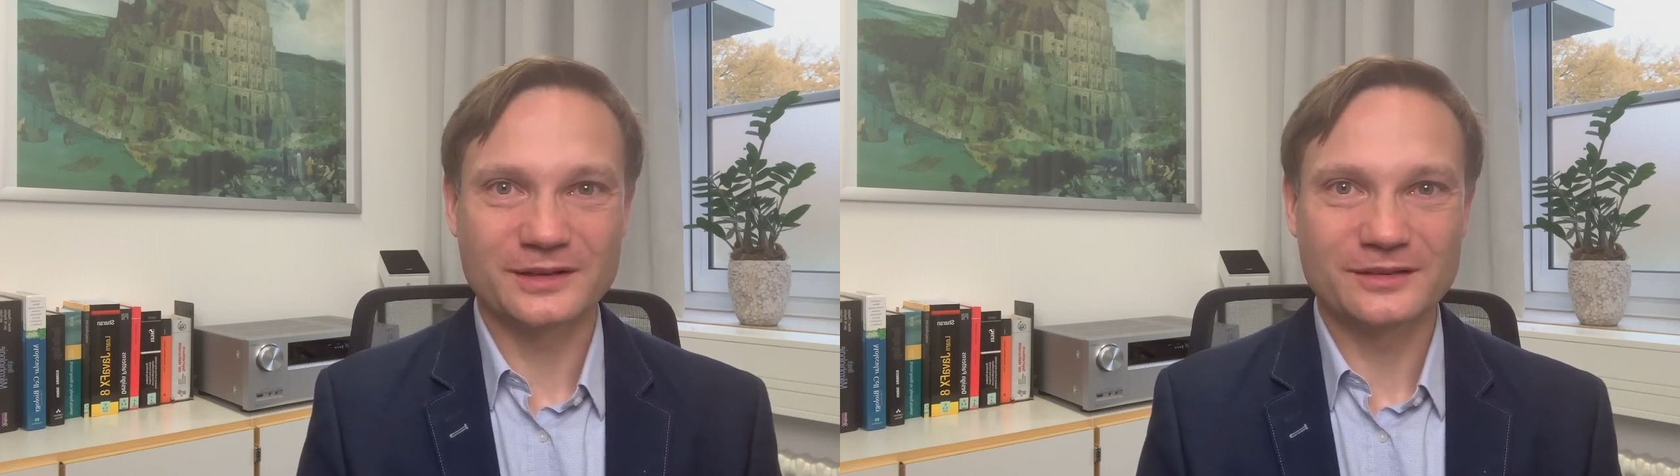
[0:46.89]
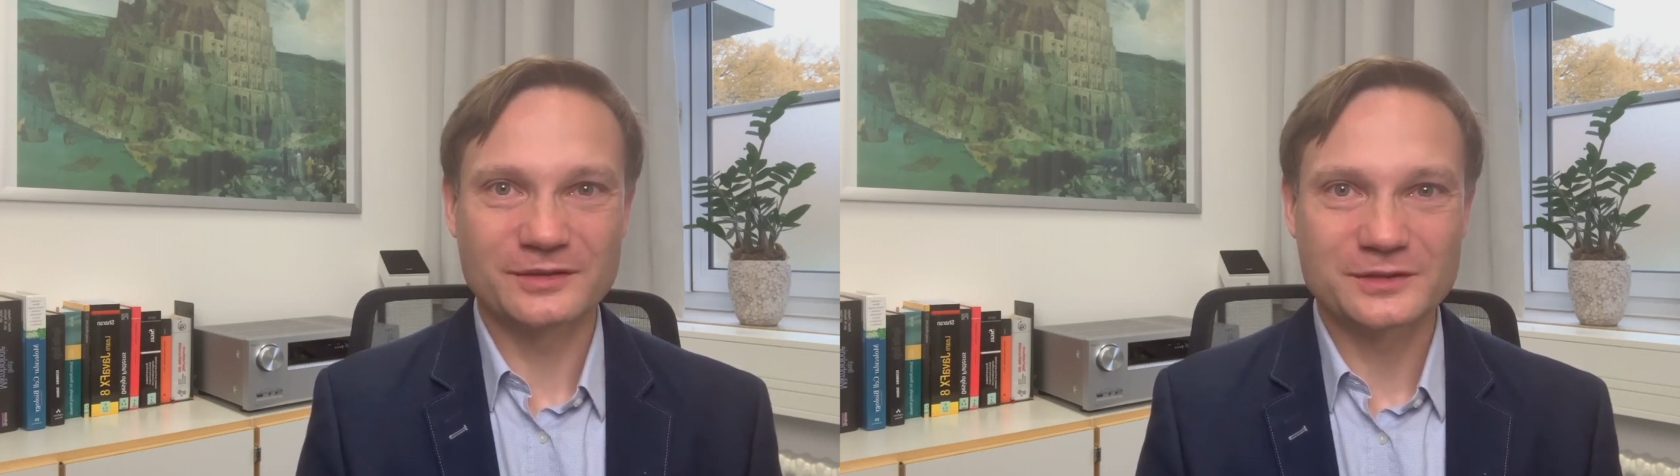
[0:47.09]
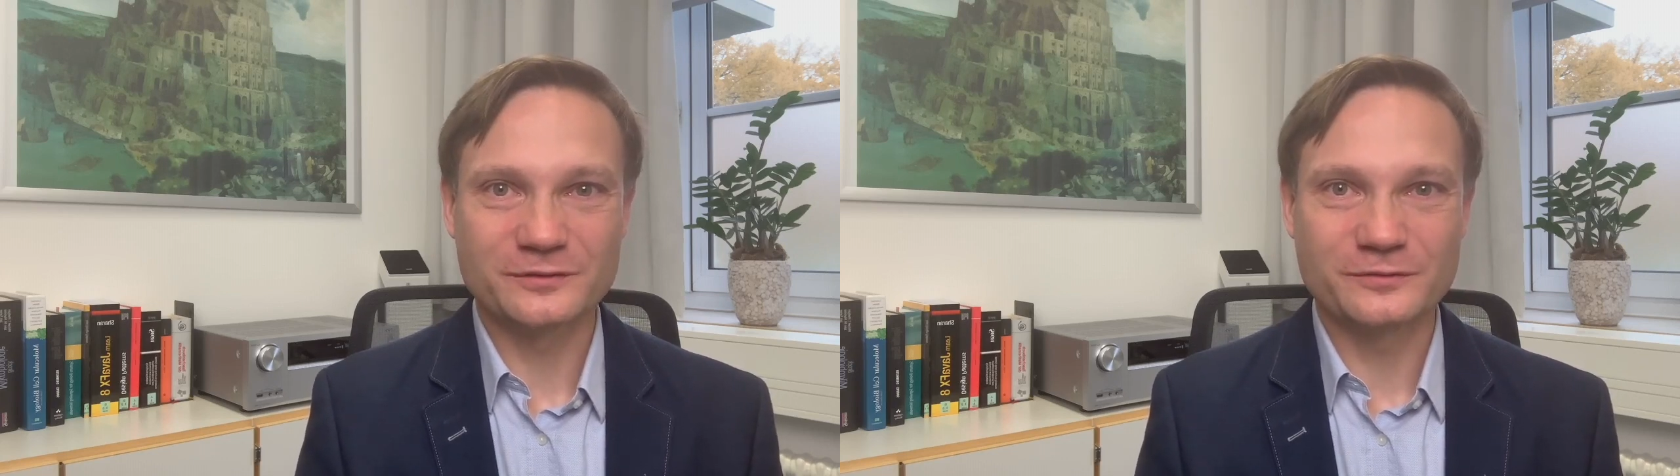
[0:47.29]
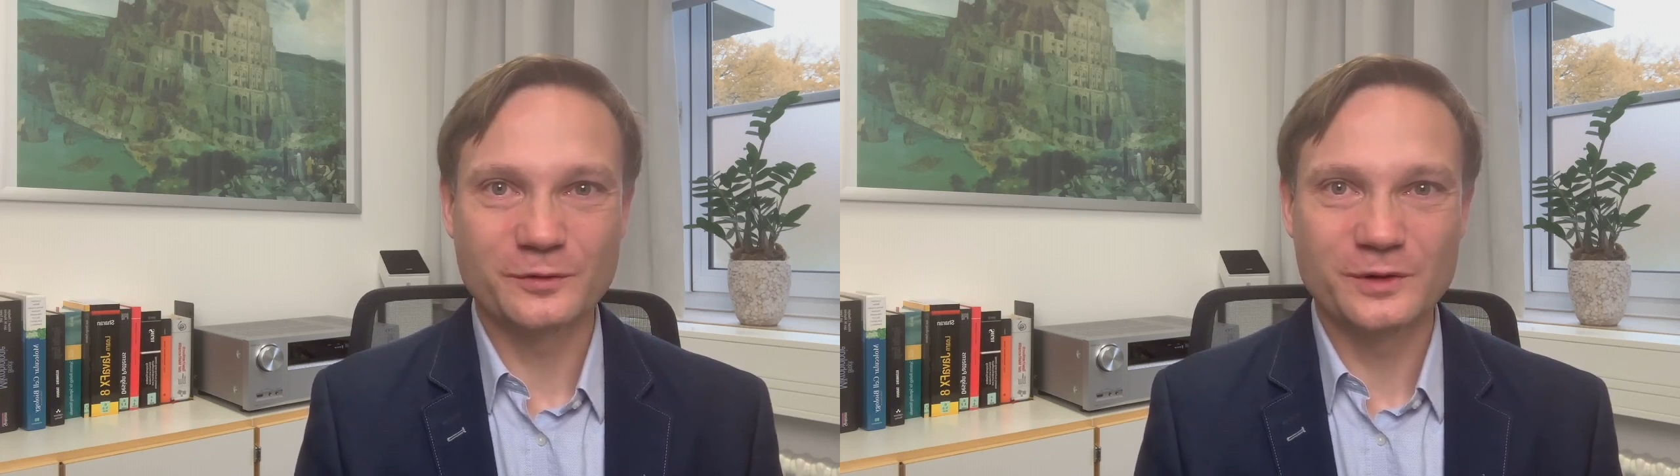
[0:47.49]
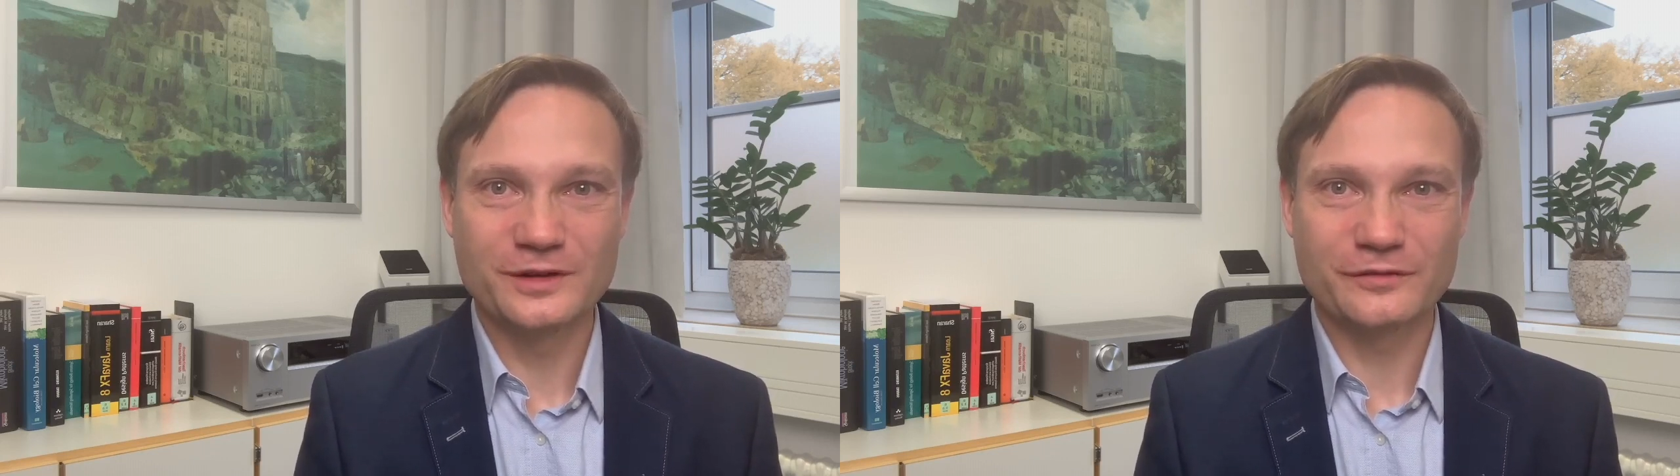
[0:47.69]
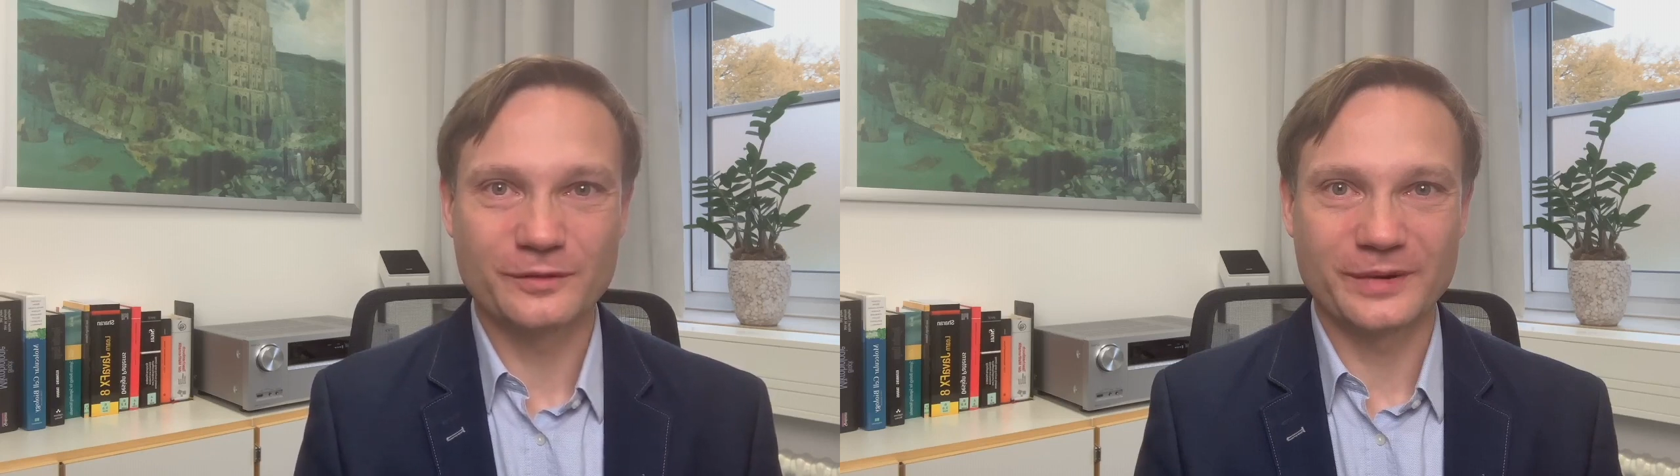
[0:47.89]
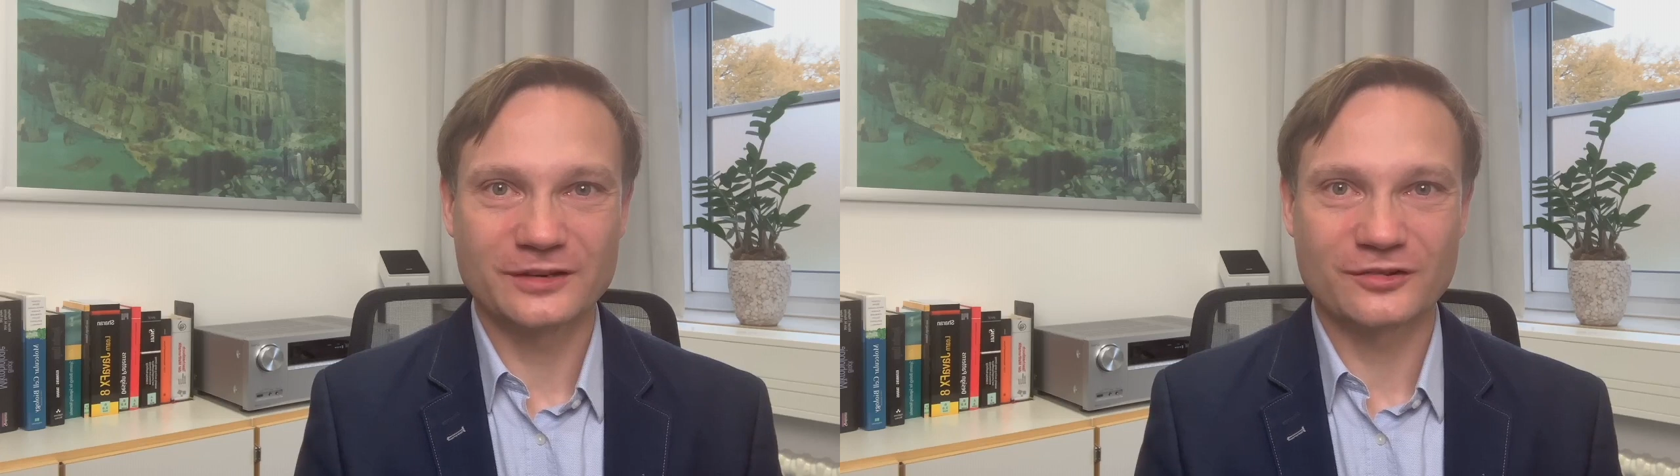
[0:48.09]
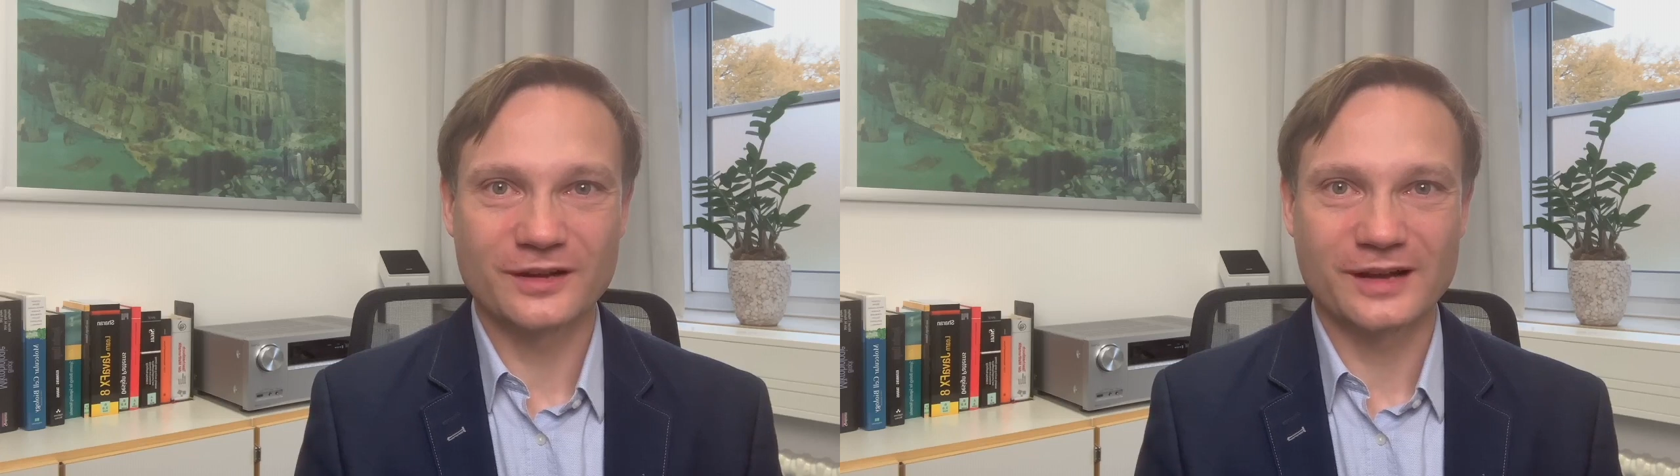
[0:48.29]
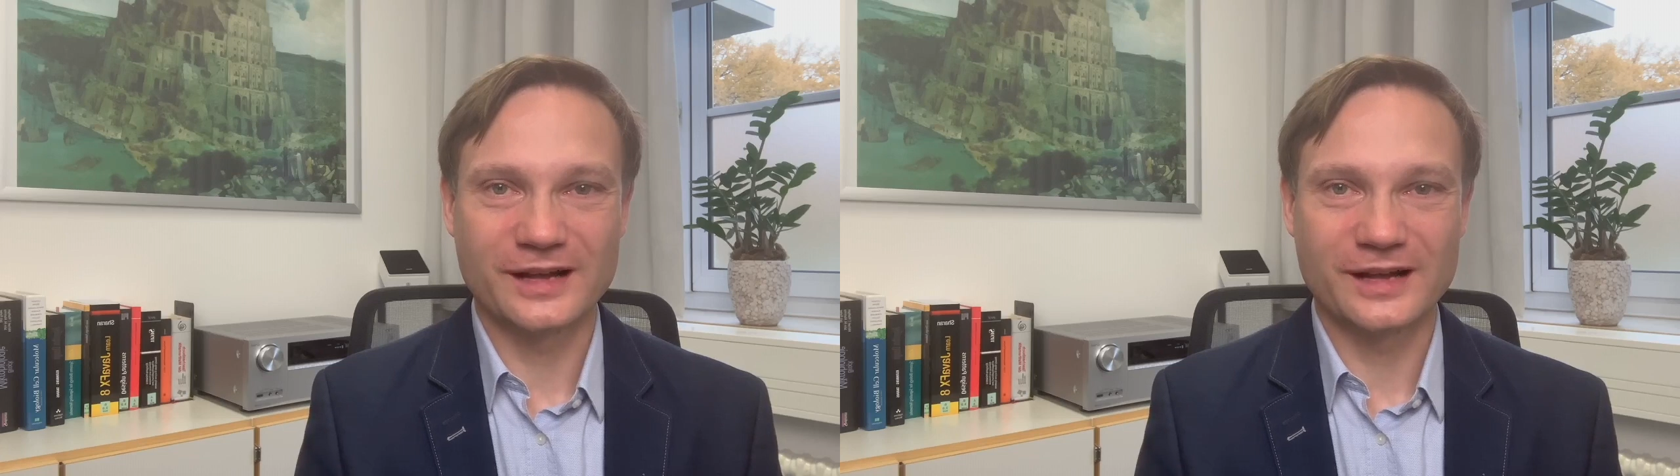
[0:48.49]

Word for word: die wir sowohl für Bachelor